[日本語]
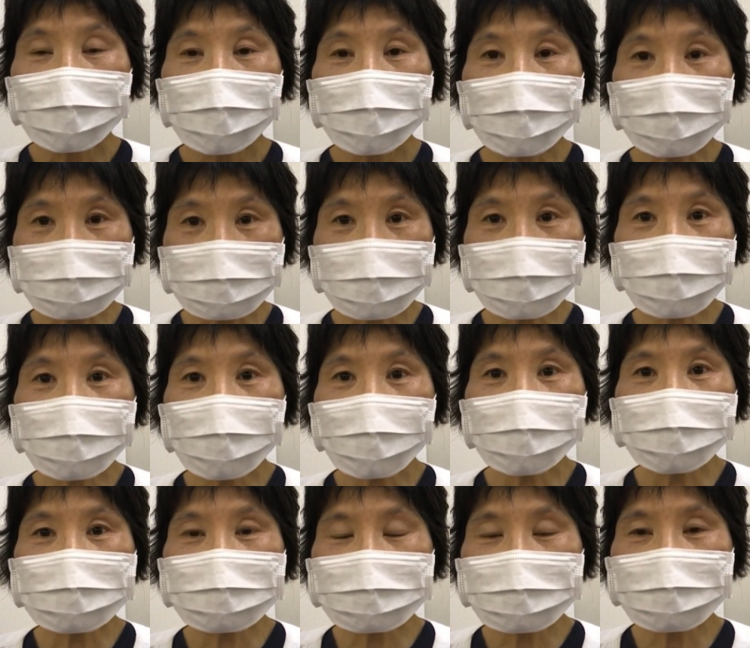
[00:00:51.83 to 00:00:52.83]
うまっすぐの
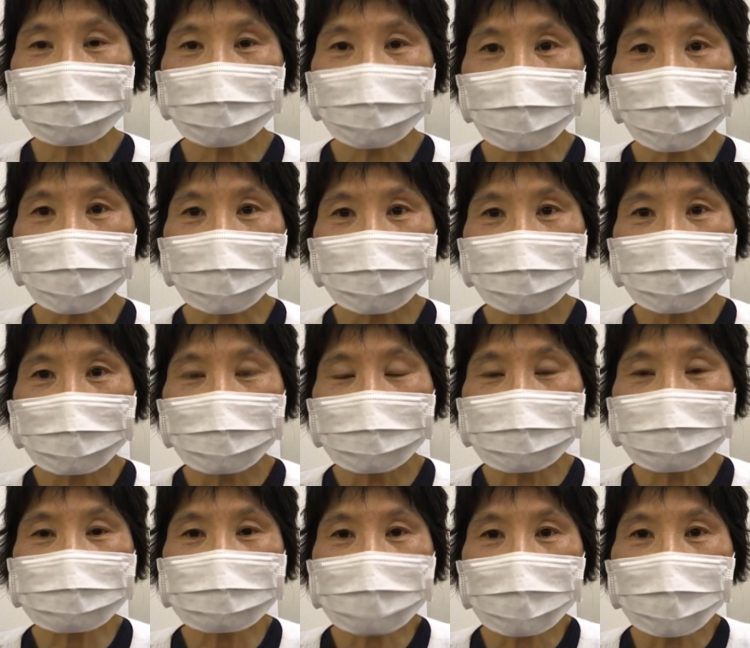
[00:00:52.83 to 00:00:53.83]
道にも
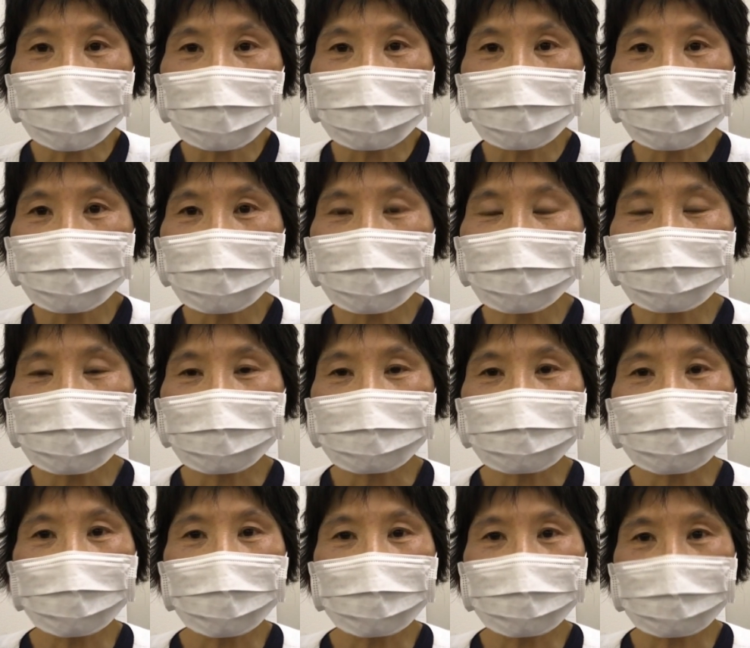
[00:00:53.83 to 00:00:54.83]
水たまりができて
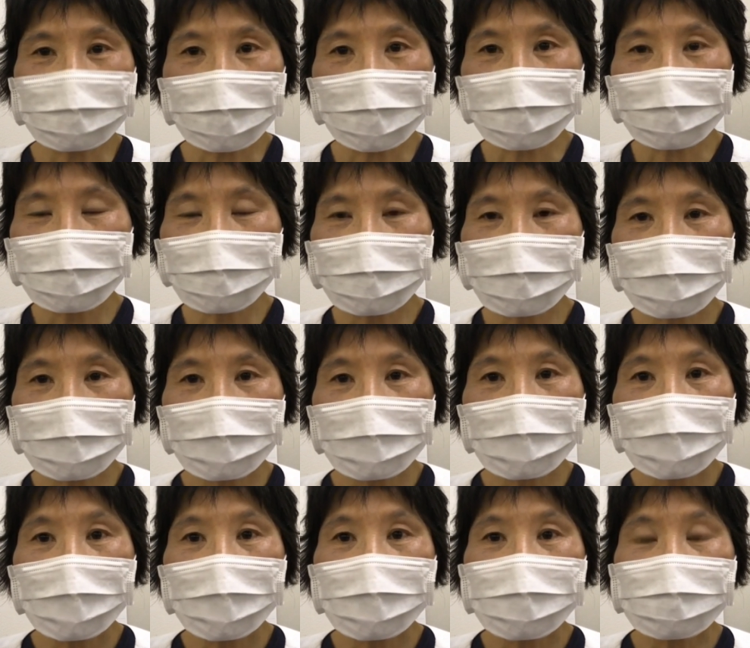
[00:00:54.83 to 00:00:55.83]
しまうぐらい
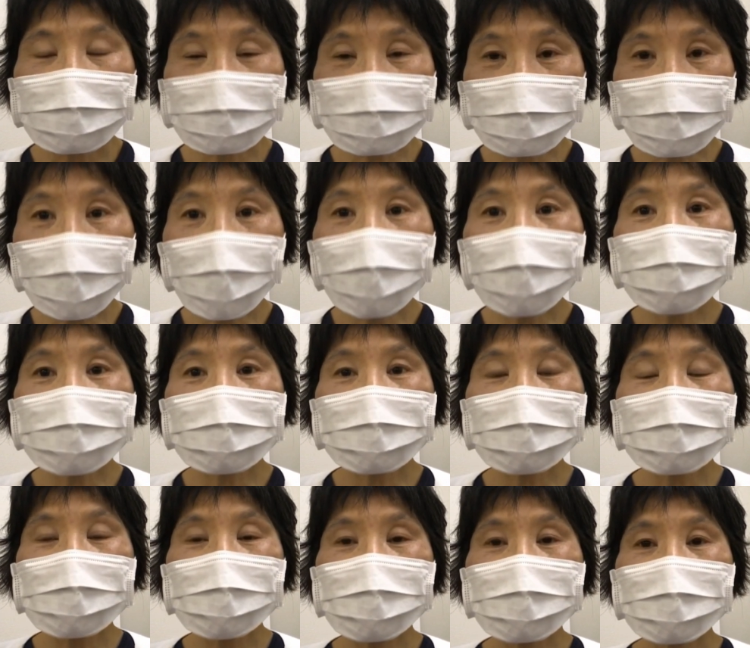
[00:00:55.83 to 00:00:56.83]
非常に
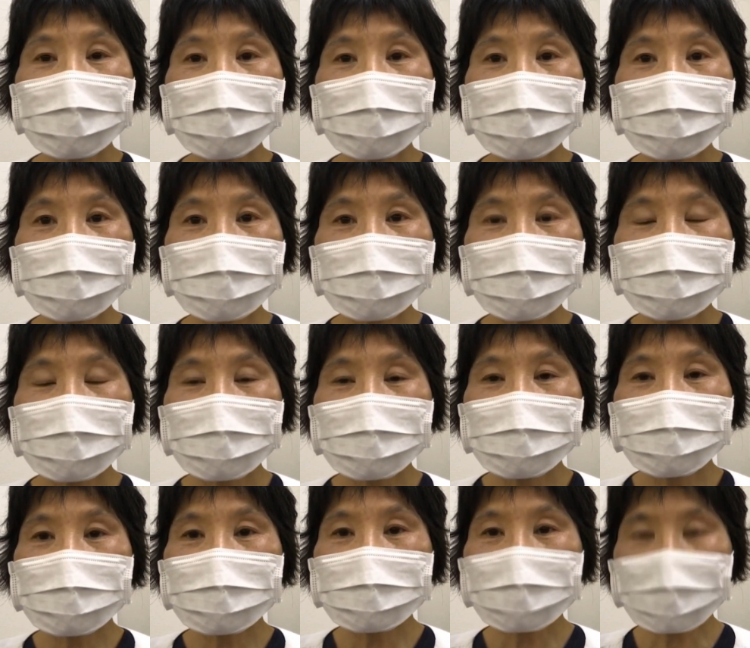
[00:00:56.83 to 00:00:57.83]

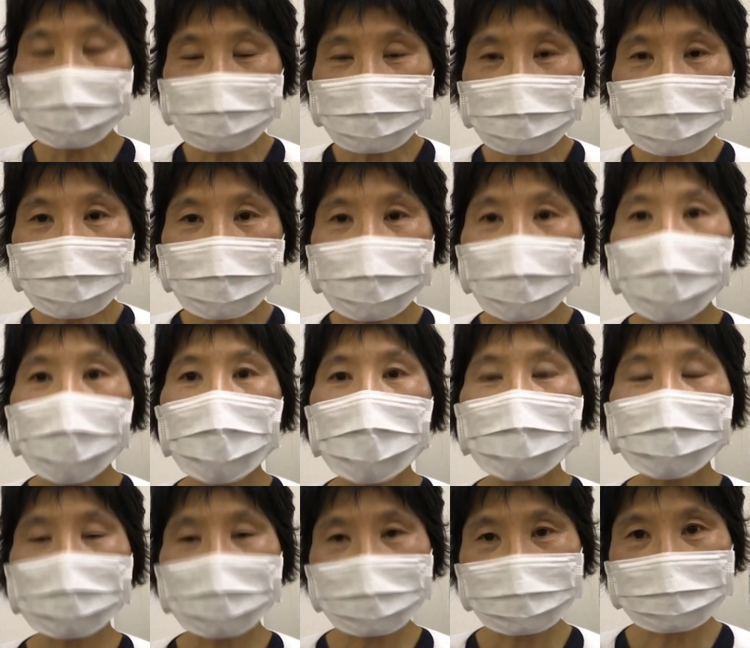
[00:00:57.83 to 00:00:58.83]
たくさんの
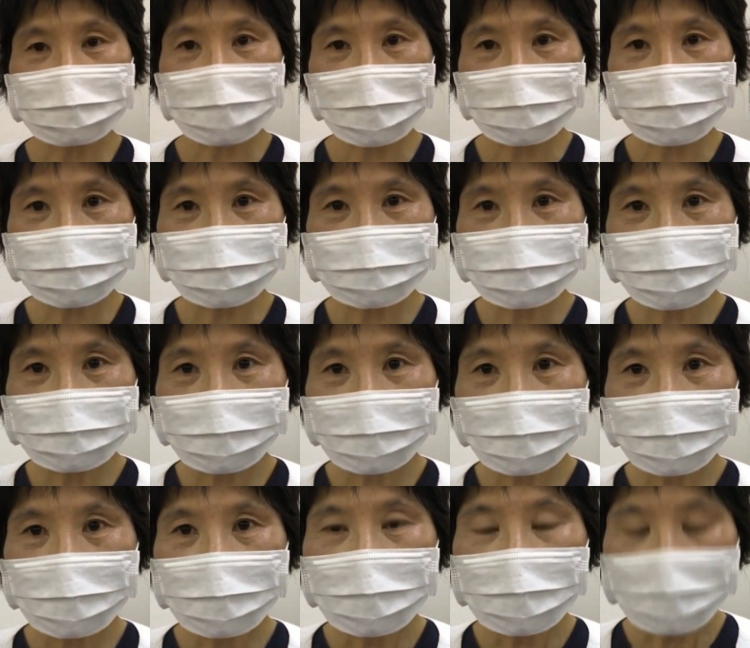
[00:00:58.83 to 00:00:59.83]
雨でした
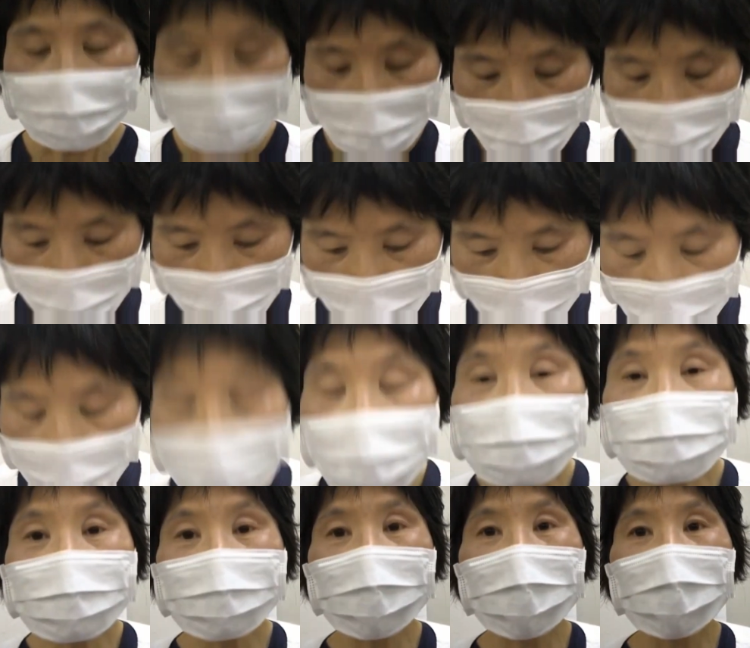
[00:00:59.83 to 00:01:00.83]

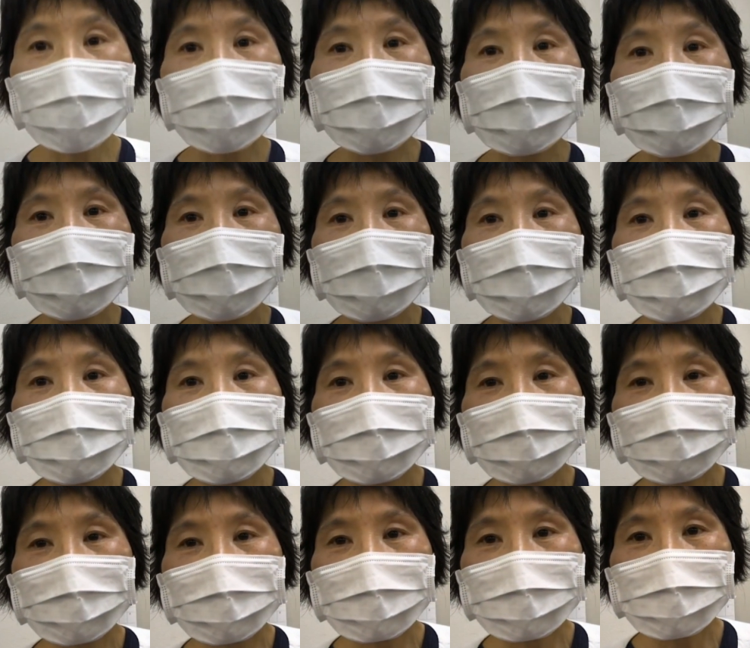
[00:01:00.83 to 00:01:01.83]
私は
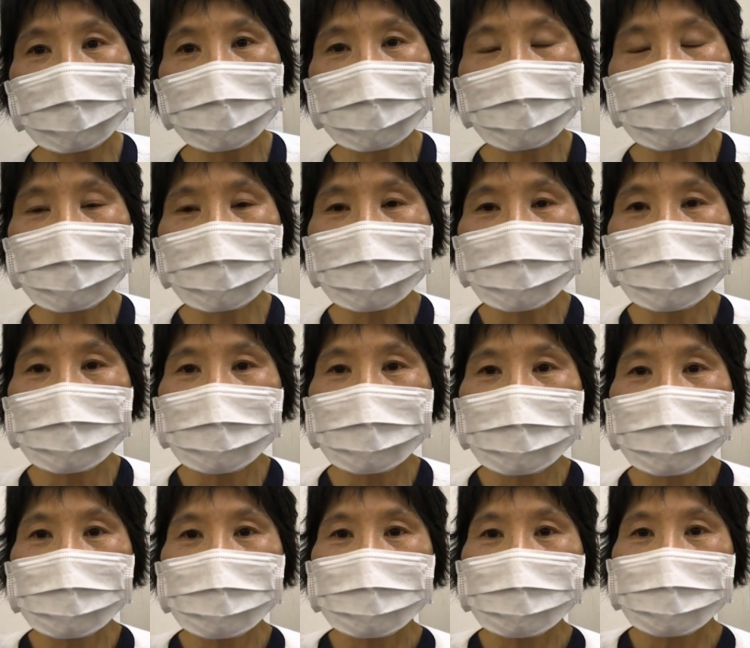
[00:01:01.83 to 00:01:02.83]

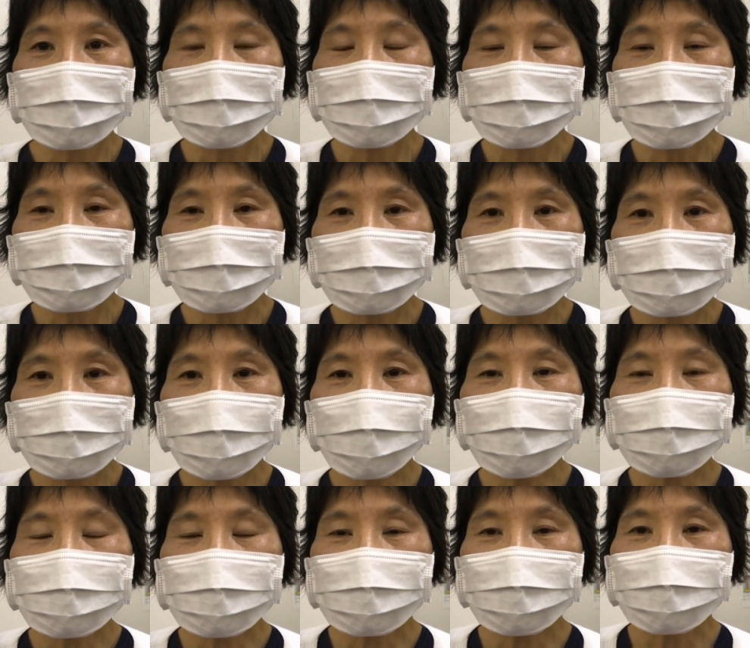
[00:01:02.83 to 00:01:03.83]
えー、
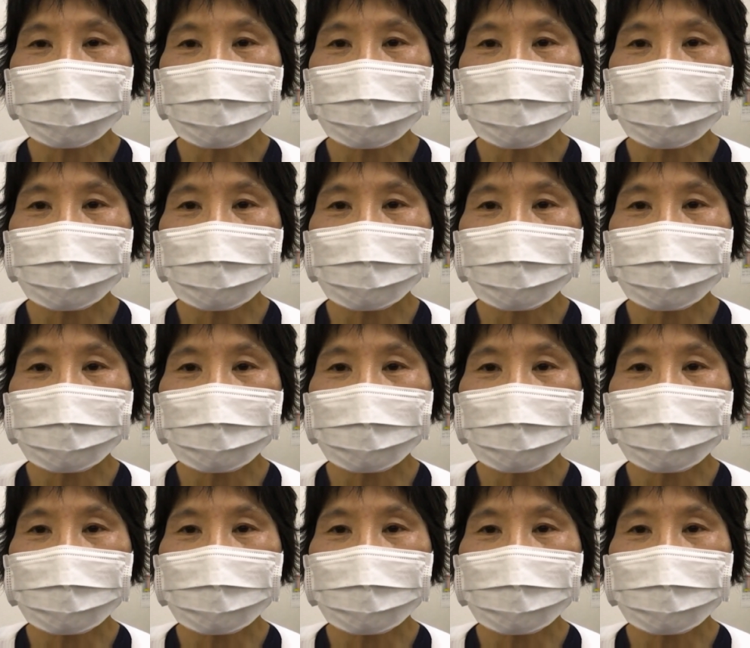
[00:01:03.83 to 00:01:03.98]
1つ